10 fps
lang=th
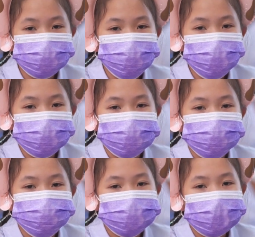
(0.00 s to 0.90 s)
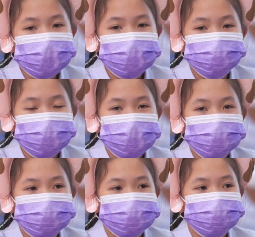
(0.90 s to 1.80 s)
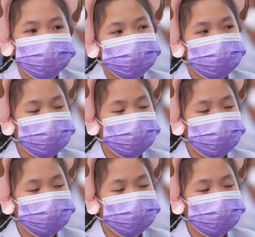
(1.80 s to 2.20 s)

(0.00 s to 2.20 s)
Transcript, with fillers: ต้องแบ่งทีมใช่หรือไม่กี